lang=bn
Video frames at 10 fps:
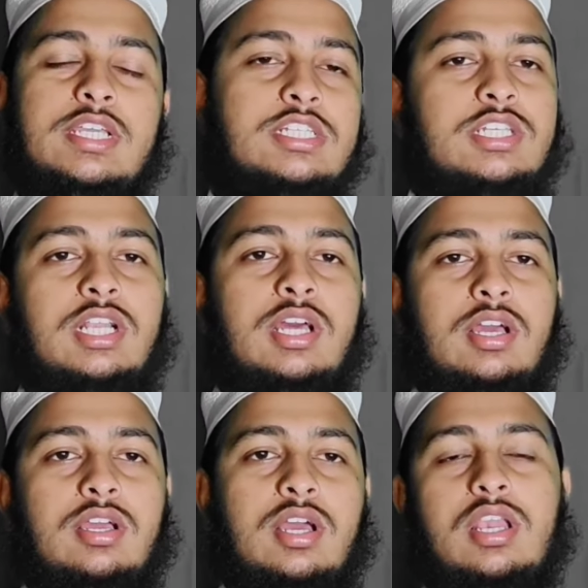ইনশাল্লাহ
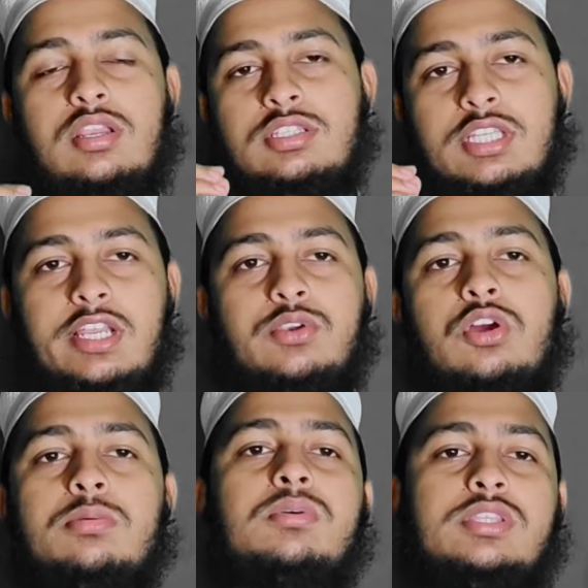আল্লাহ তালার
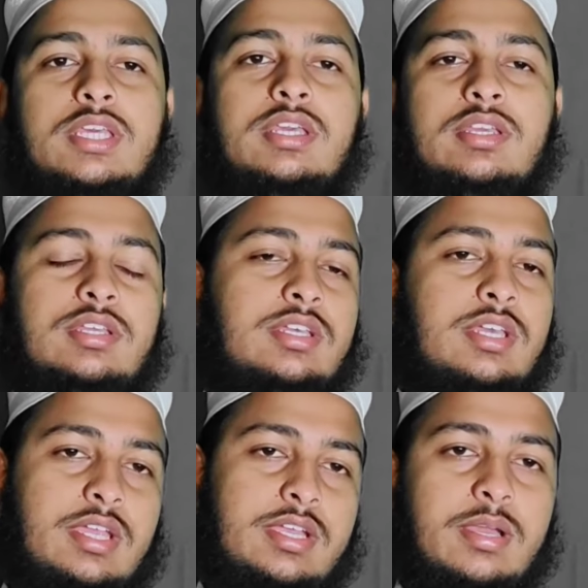রহমতে
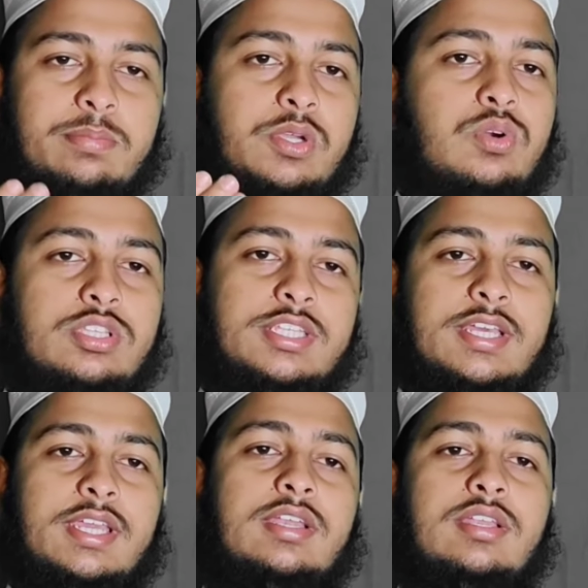এটা আপনি করতে
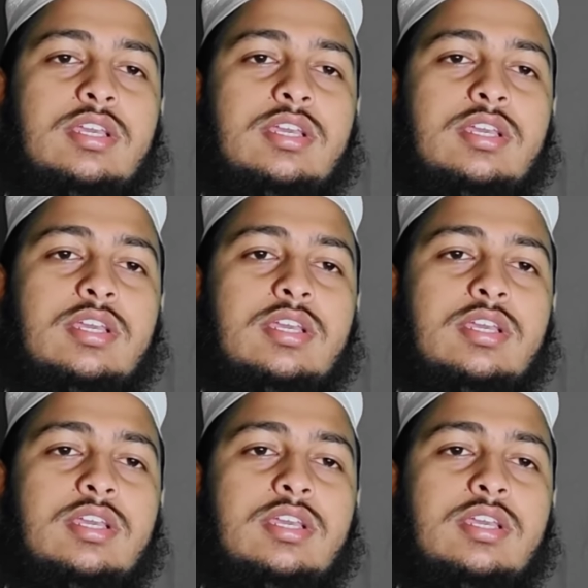থাকেন